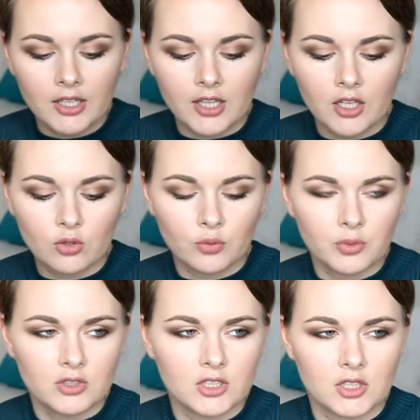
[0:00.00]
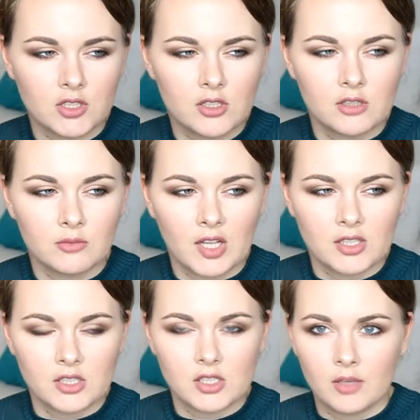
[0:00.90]
я ее купила где-то за
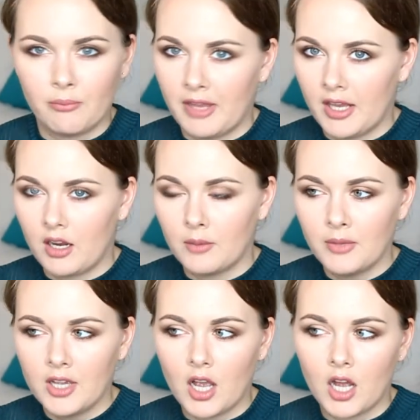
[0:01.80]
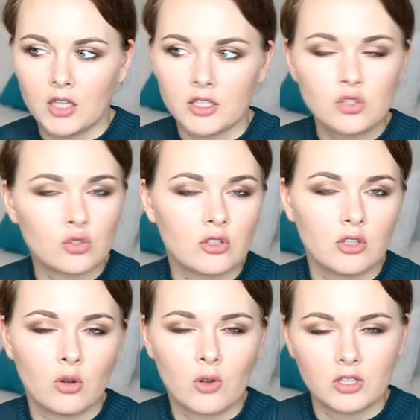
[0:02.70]
17 с копейками, а она
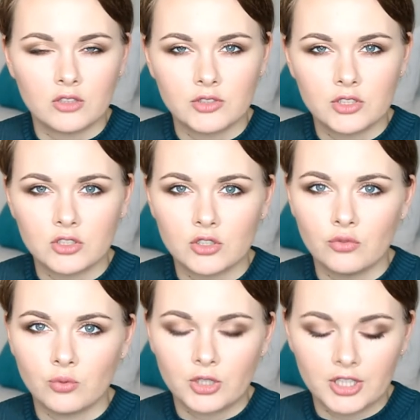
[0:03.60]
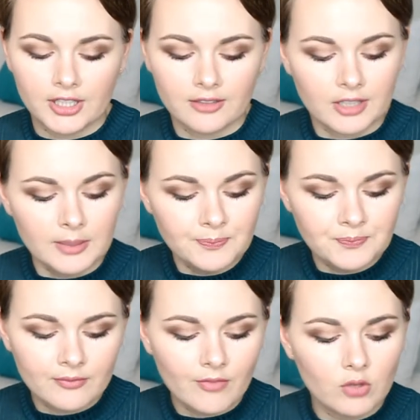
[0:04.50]
стоила около 22 евро,
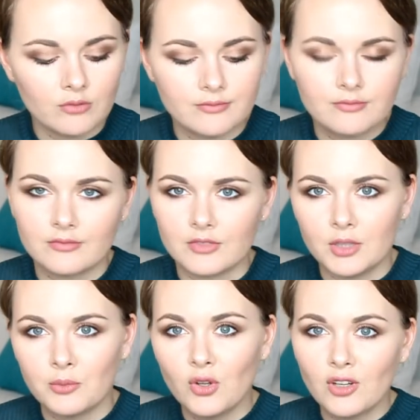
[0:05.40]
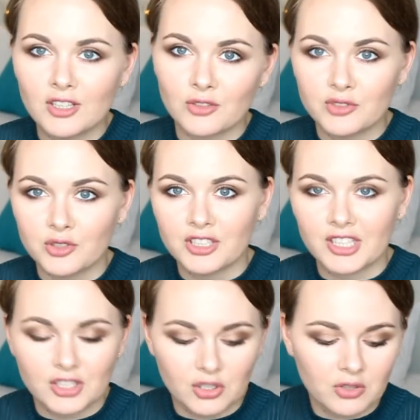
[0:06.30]
ну, немного, но
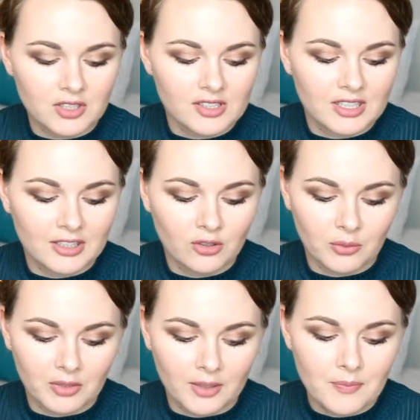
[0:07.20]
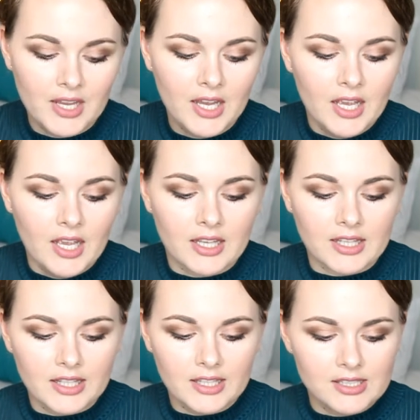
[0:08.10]
все-таки что-то сэкономила.
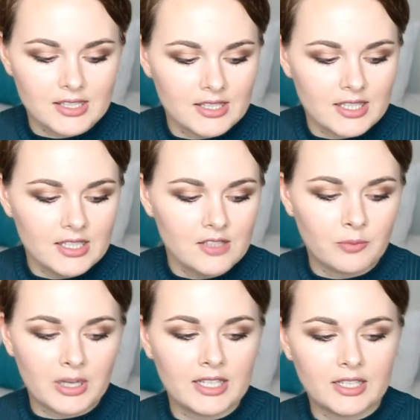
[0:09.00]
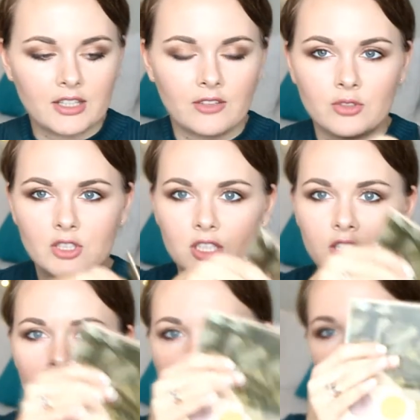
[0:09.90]
И здесь палетки вот
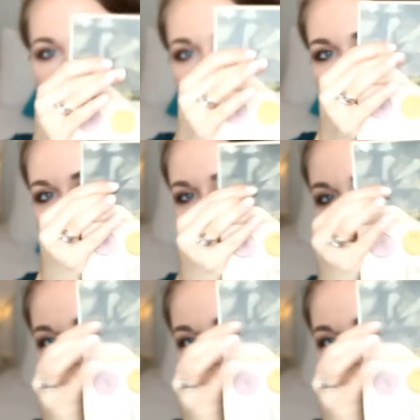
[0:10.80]
такие вот находятся